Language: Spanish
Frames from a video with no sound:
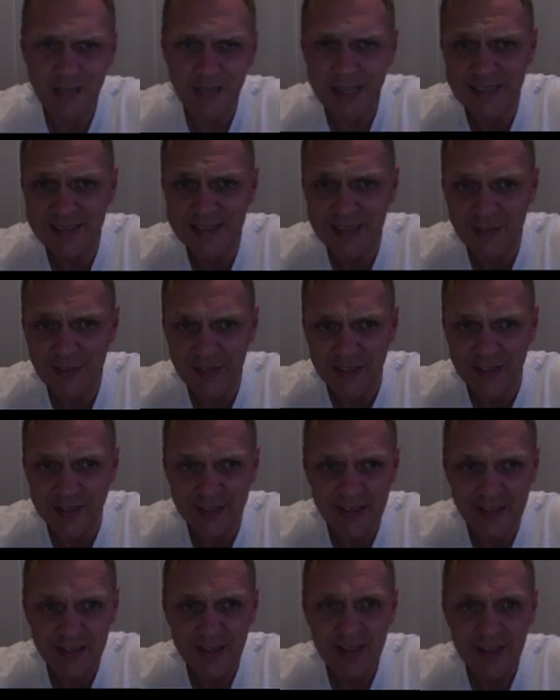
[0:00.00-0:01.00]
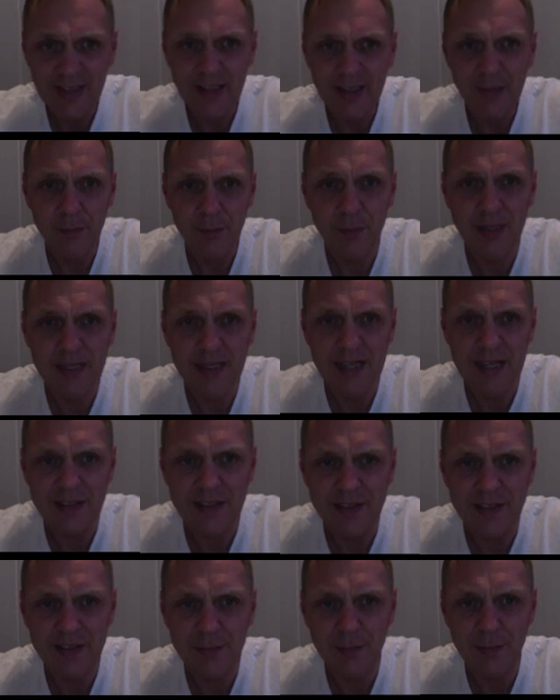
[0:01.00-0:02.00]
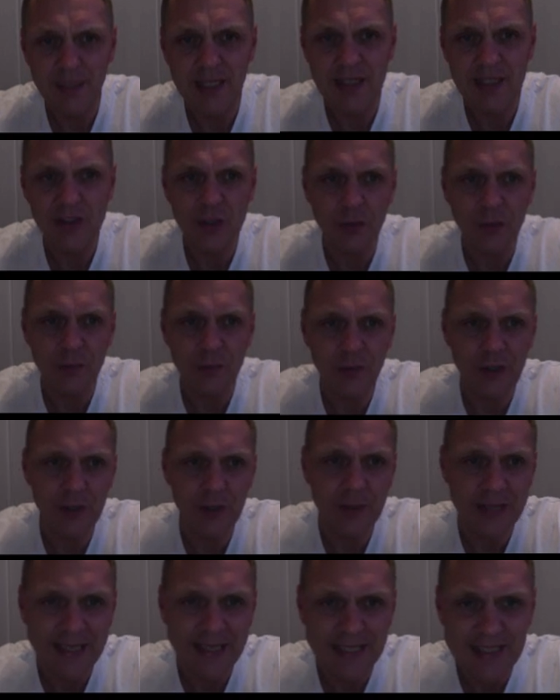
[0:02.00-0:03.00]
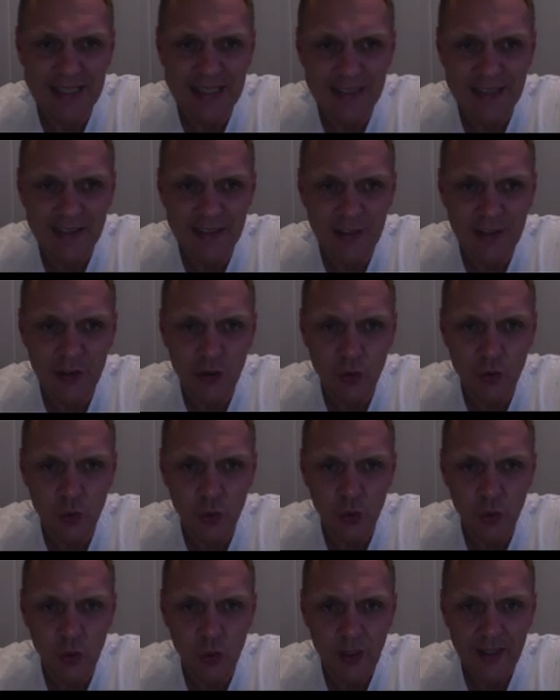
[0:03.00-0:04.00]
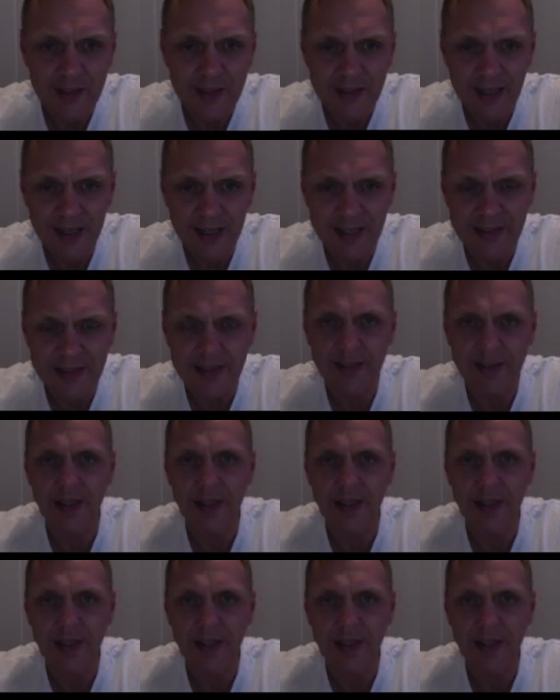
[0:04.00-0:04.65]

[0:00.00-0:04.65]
esta vez. Binance, Binance confirma que ya tiene su tarjeta. ¿Te